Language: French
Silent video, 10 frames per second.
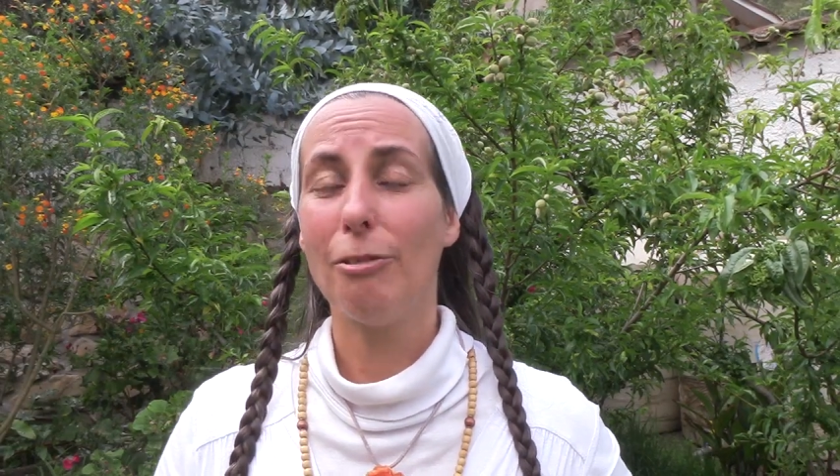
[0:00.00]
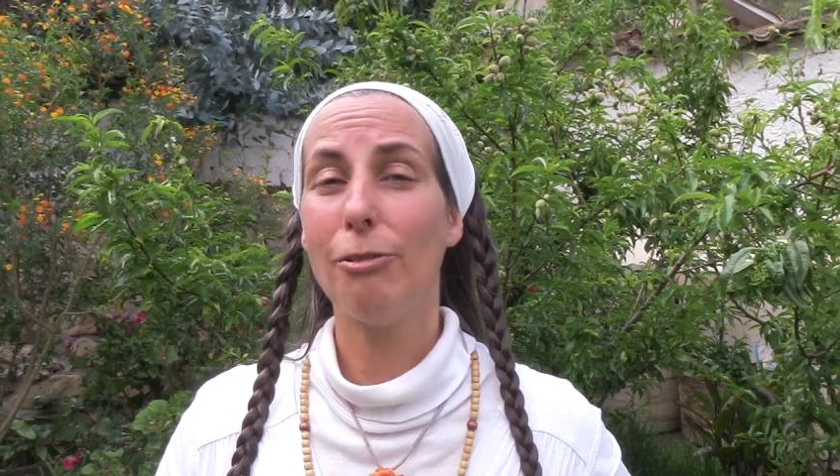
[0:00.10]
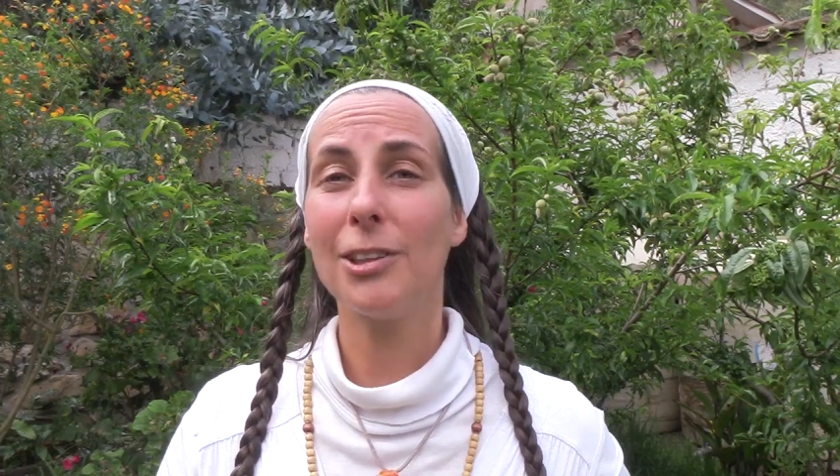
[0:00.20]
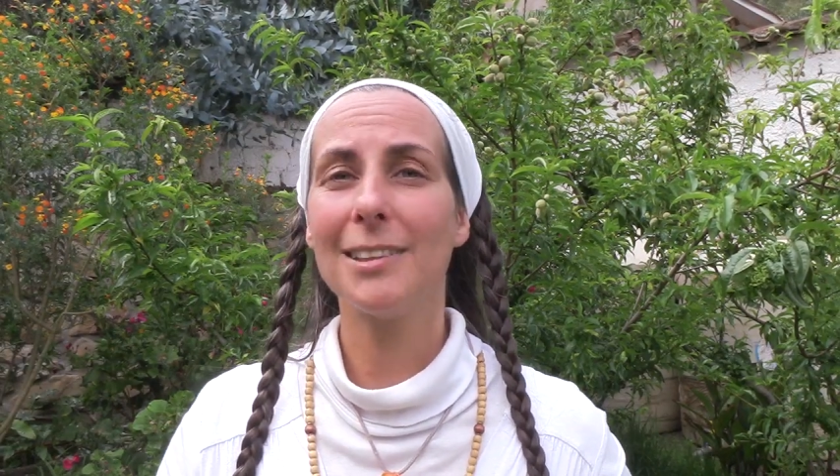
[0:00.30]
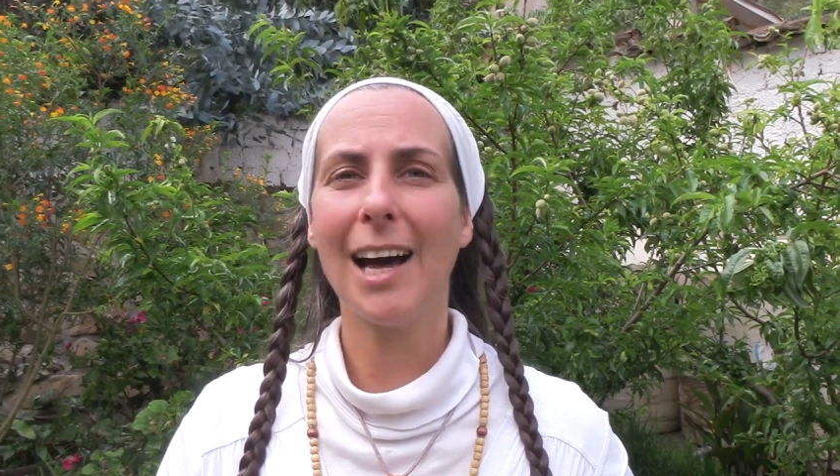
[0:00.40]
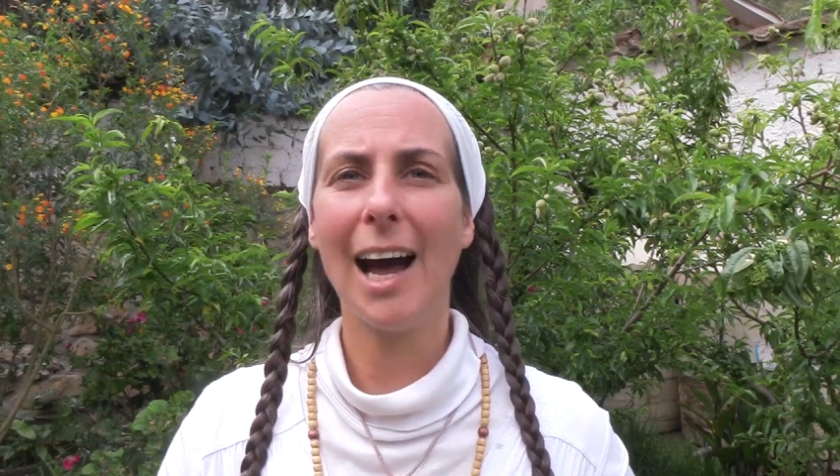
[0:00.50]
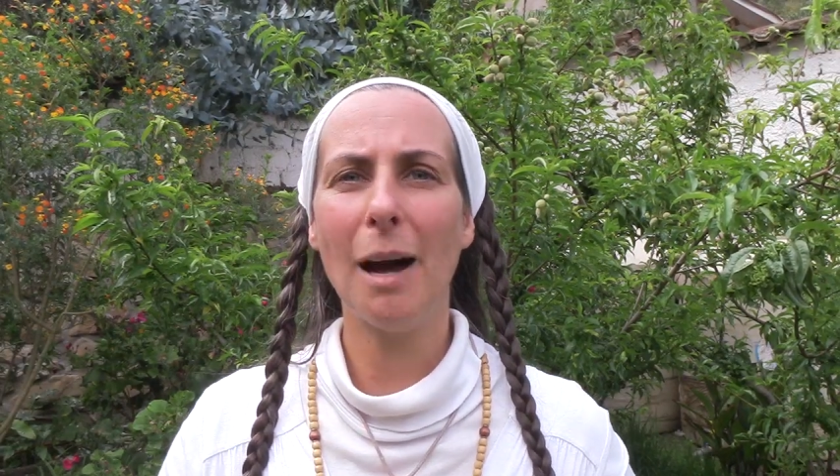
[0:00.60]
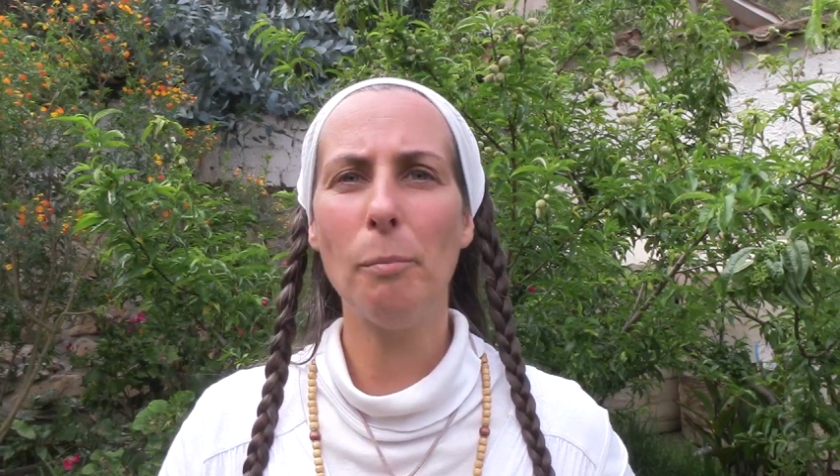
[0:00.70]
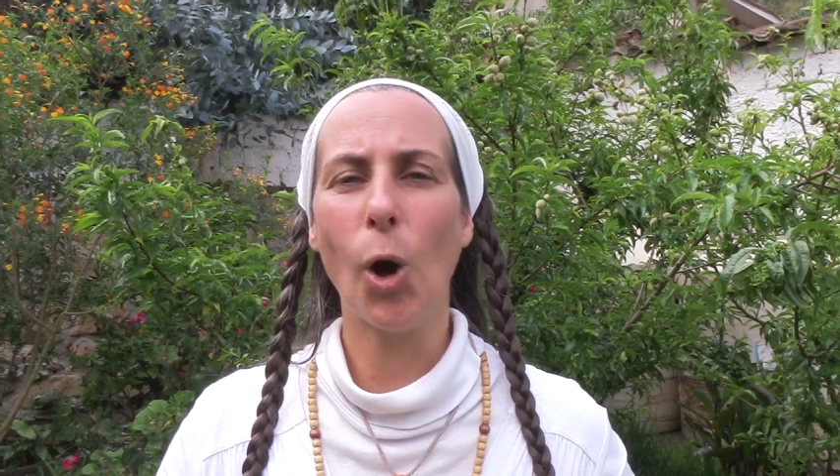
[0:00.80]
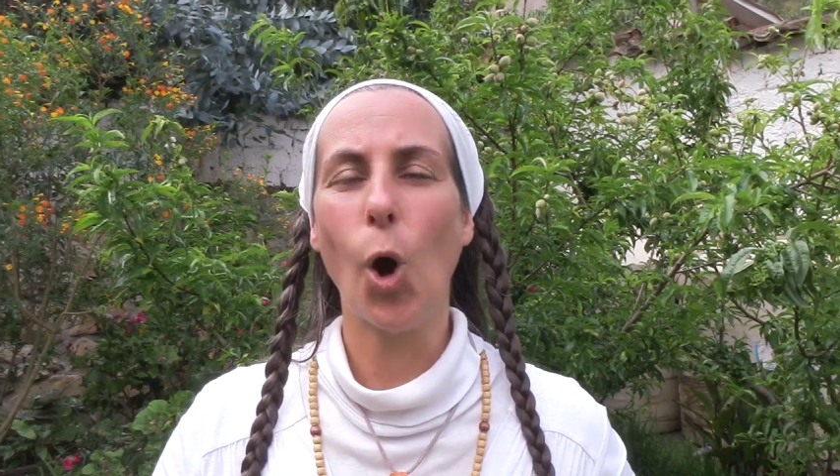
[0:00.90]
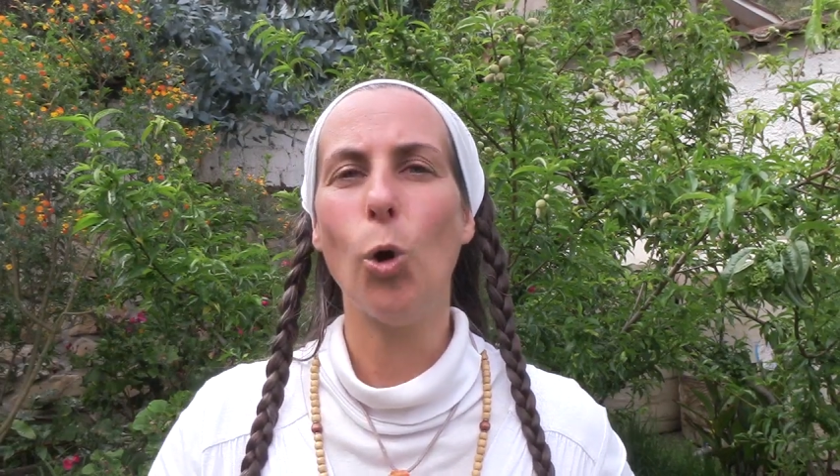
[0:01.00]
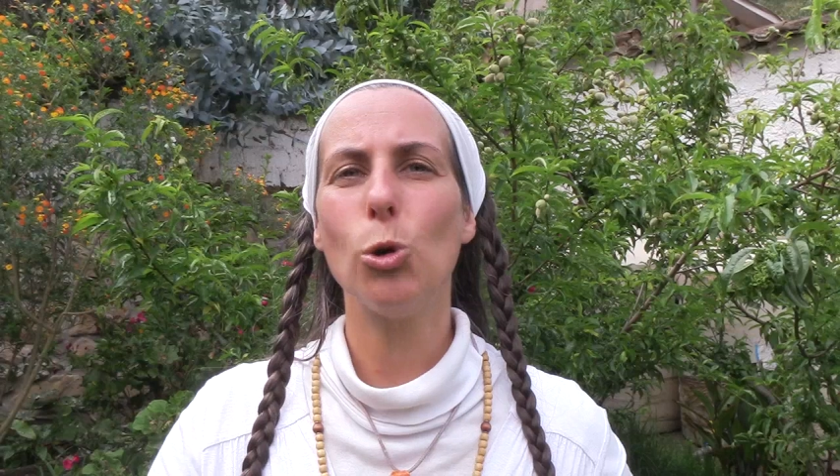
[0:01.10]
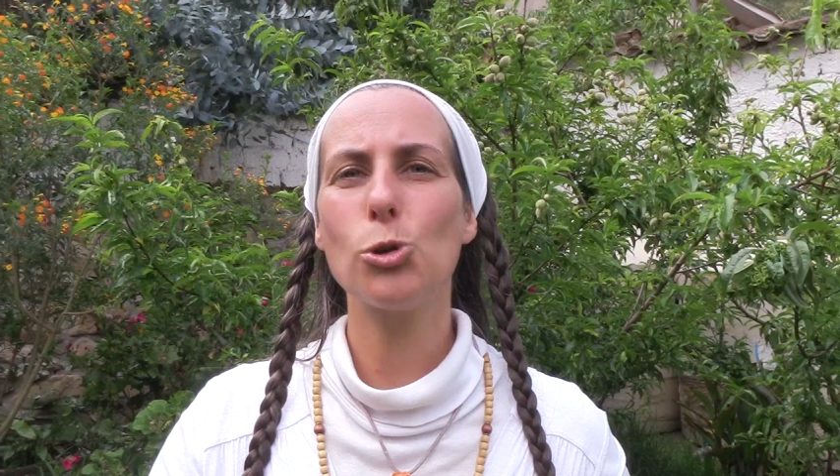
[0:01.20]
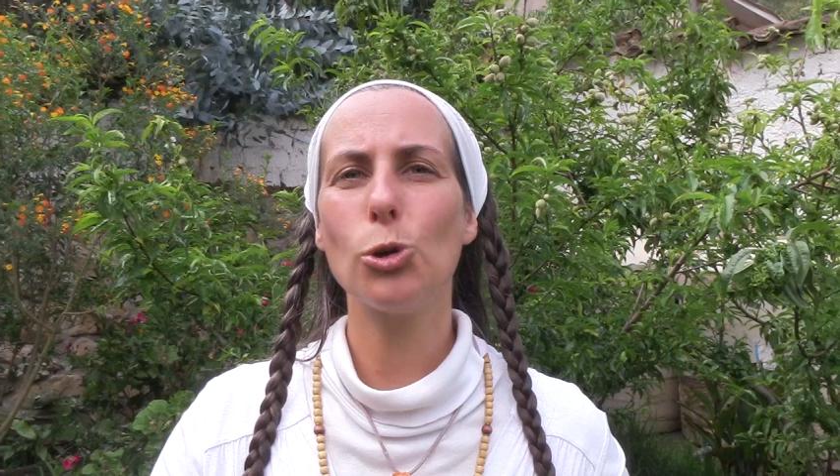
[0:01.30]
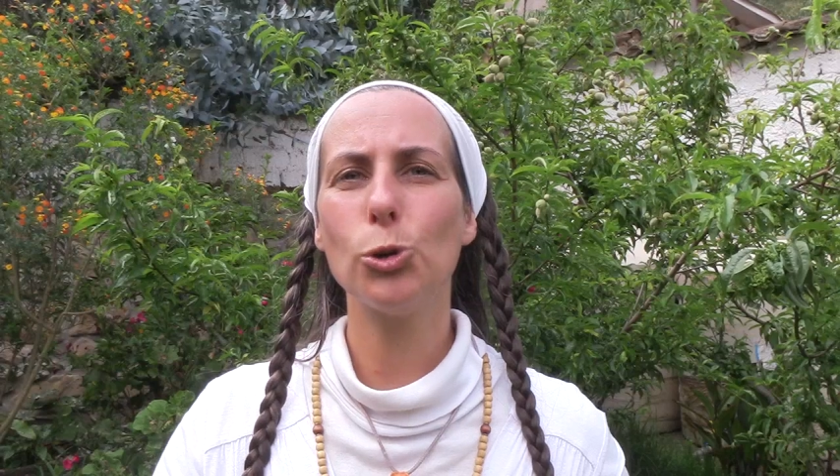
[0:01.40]
votre âme
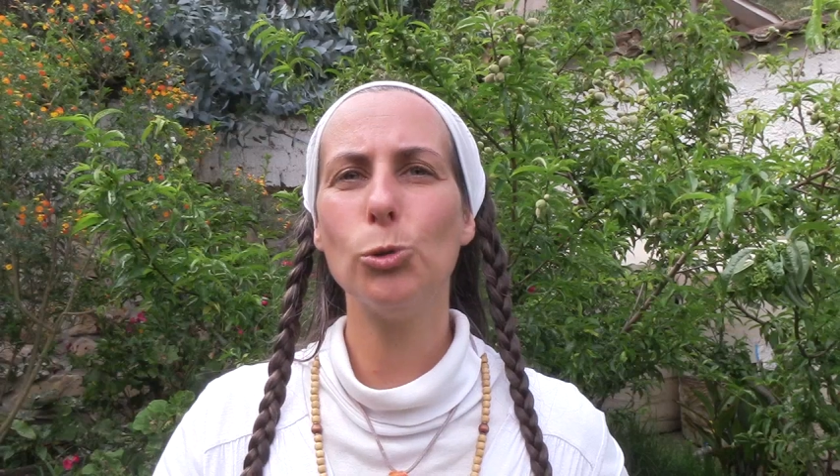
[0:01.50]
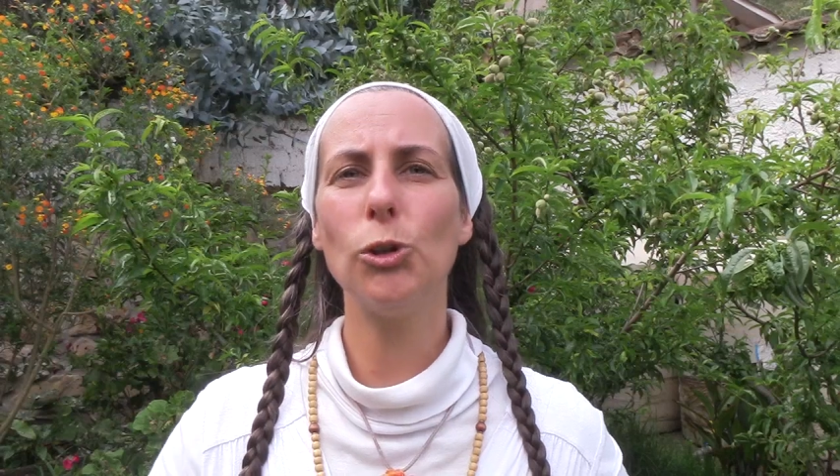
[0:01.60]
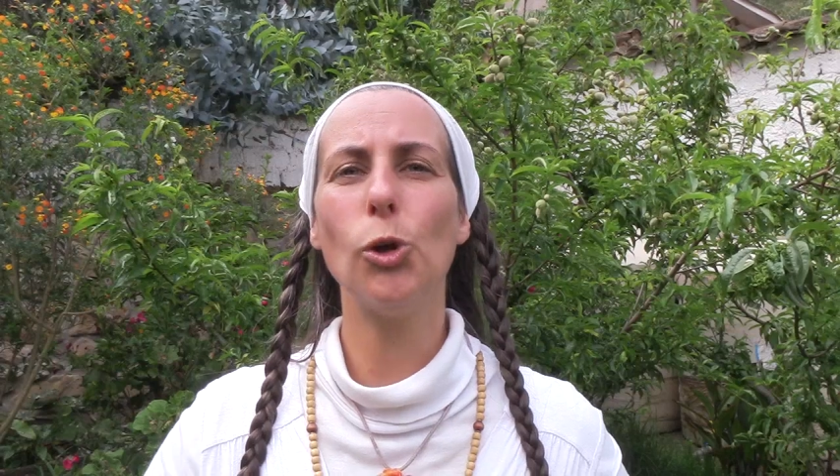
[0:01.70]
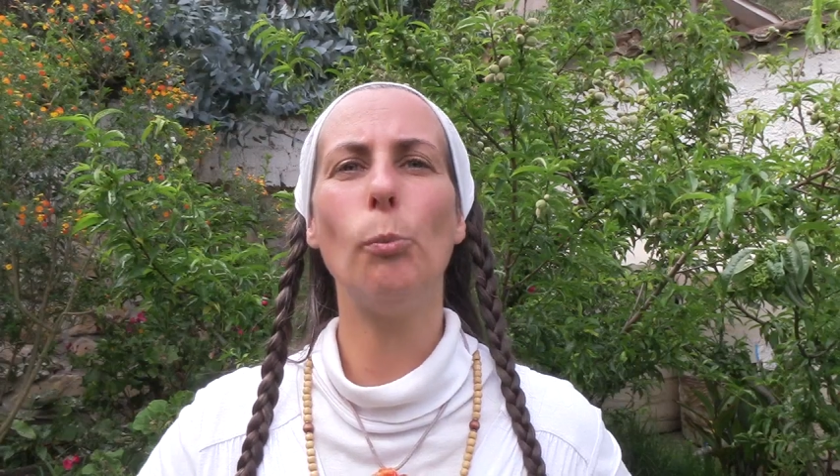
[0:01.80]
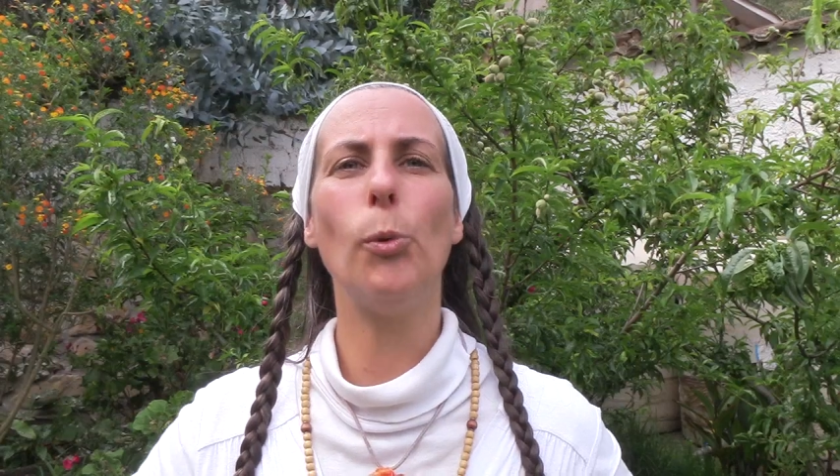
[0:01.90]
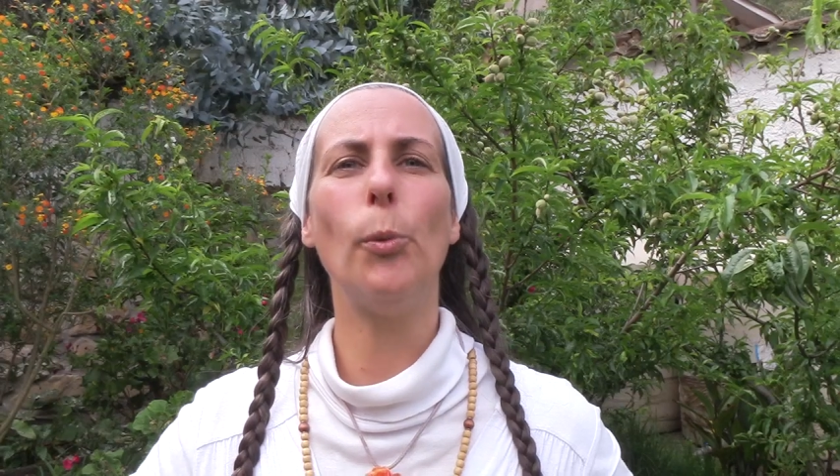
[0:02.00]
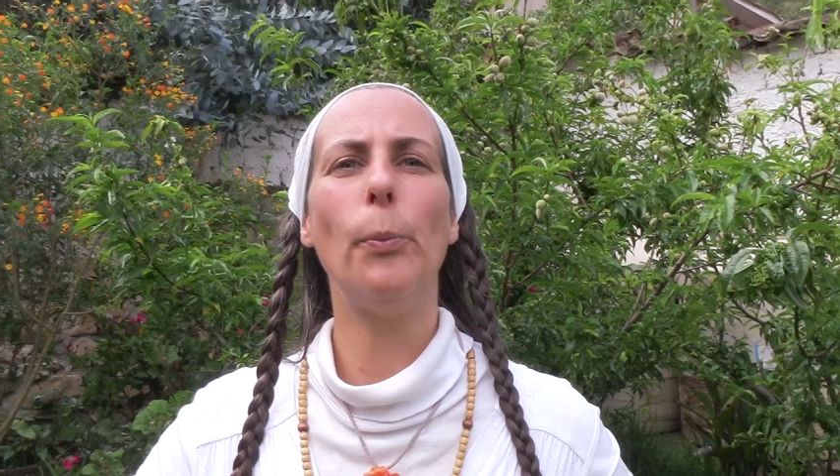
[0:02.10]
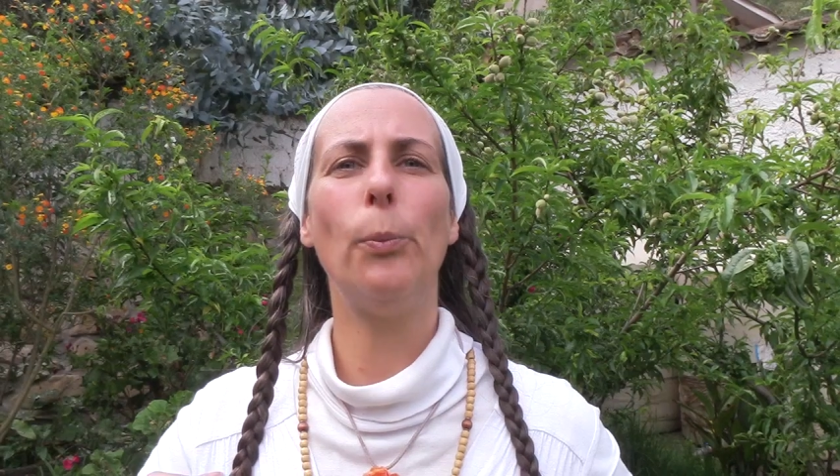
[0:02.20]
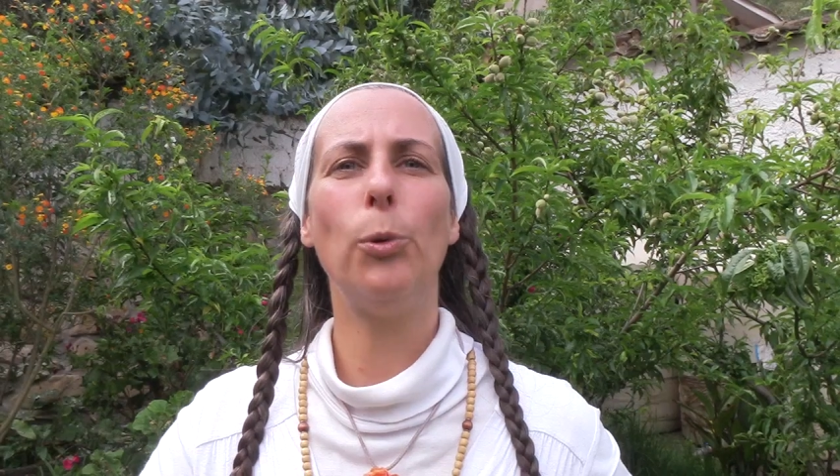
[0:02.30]
aujourd'hui ne peut